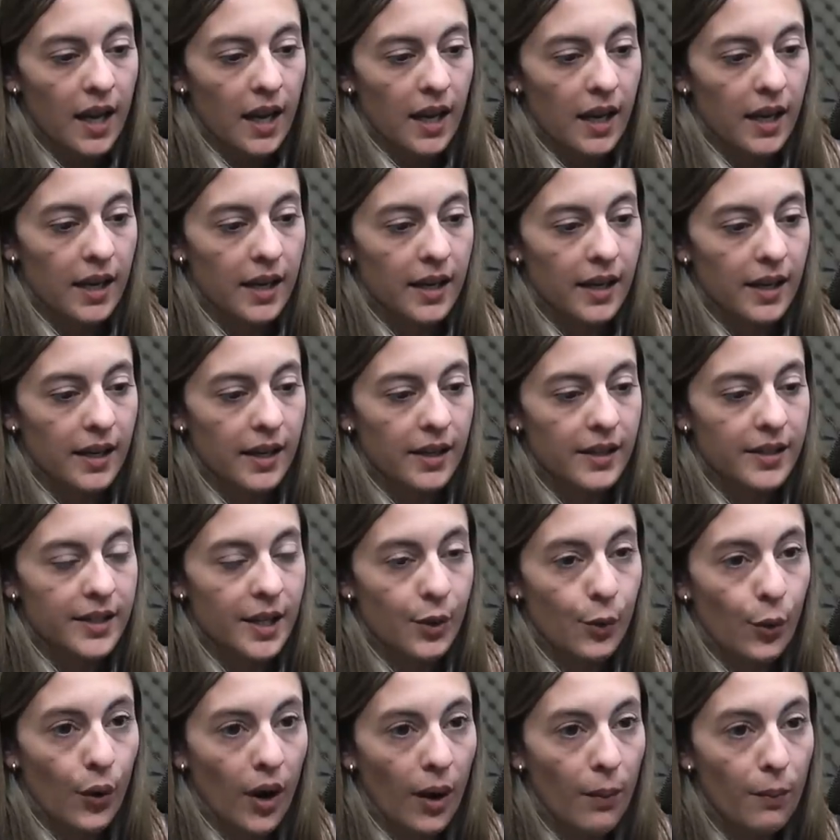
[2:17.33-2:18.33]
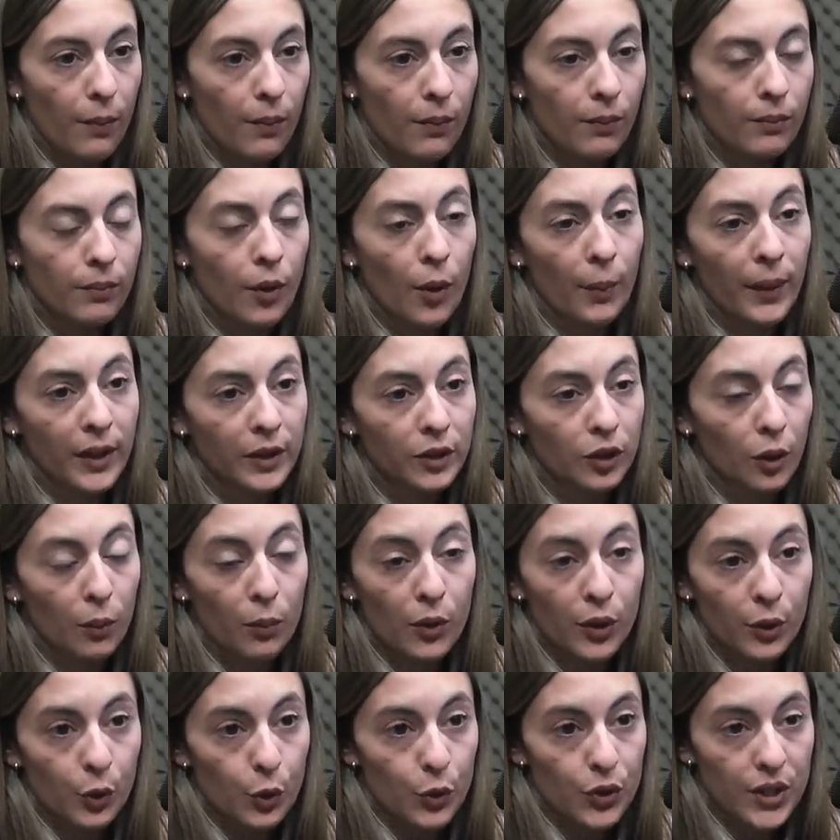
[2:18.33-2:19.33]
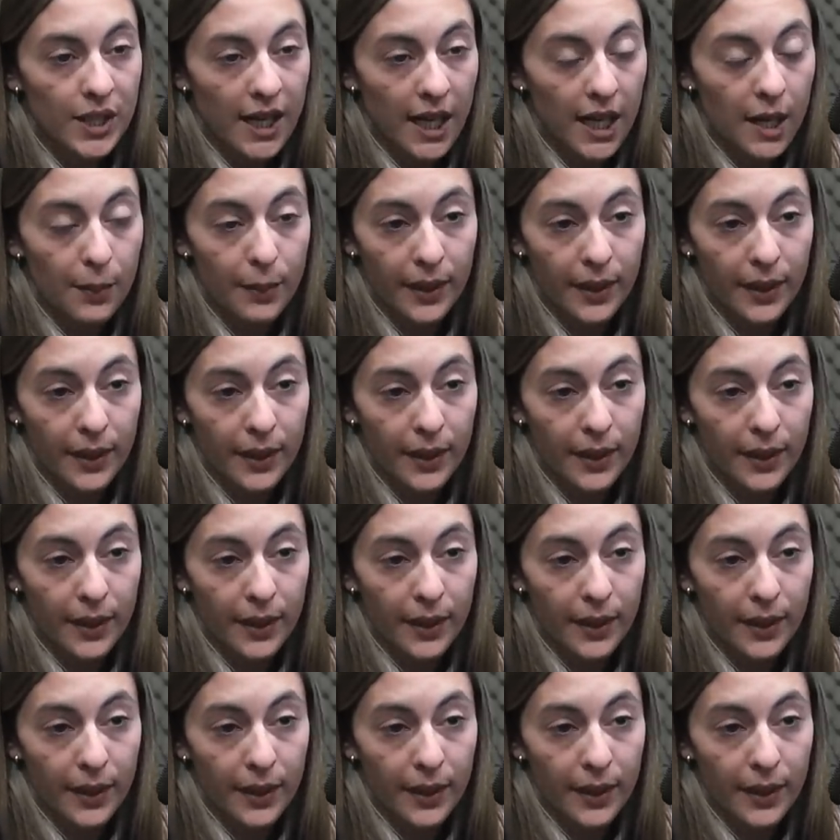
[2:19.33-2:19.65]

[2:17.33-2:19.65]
eh, se juegan momentos muy cruciales